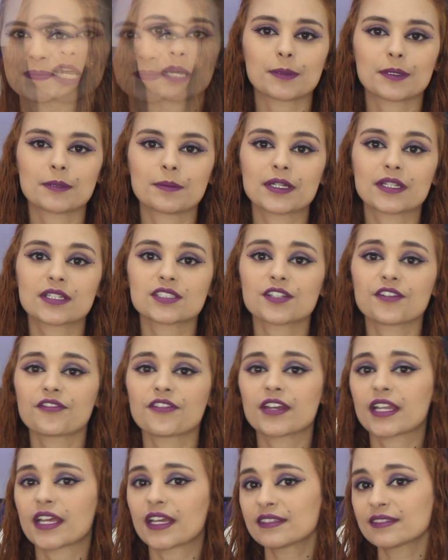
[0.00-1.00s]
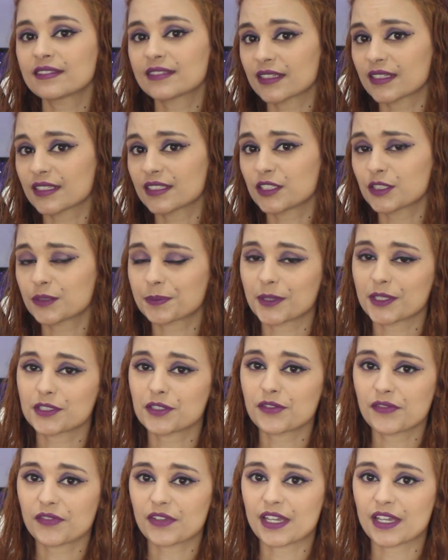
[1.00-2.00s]
A primeira diferença que a gente
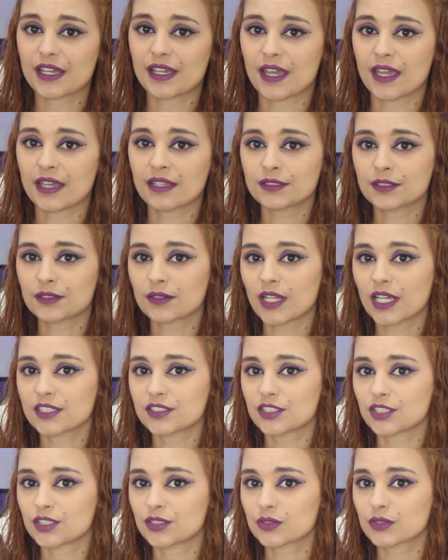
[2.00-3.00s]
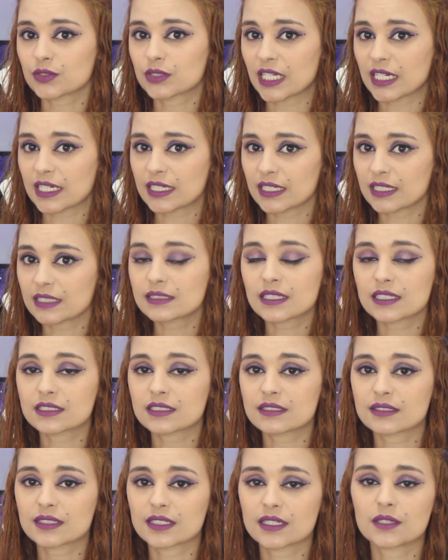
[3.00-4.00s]
pode ver entre o Ladino da quinta
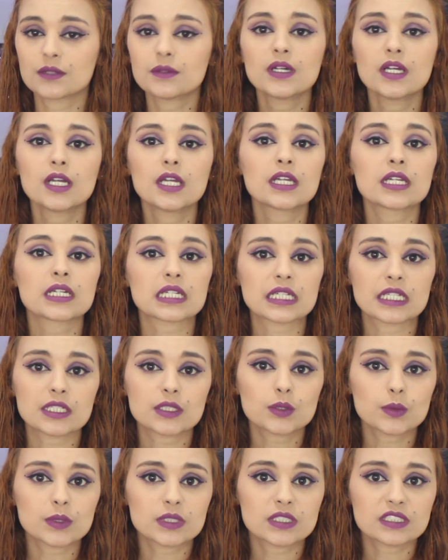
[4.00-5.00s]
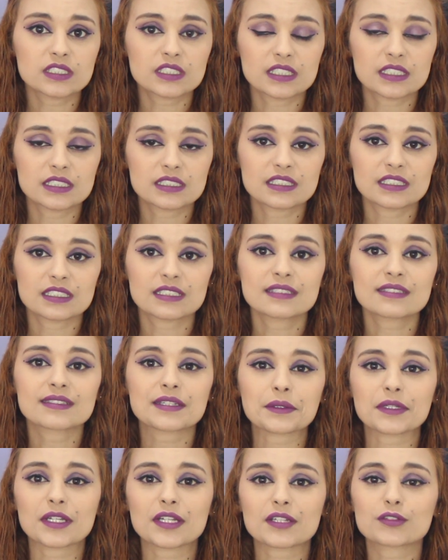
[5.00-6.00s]
edição e do D&D
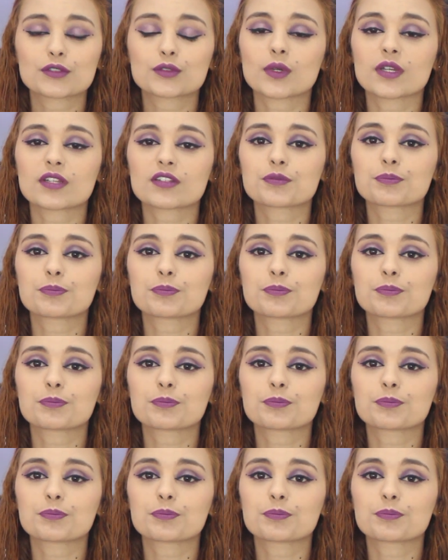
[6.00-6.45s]
estão nas suas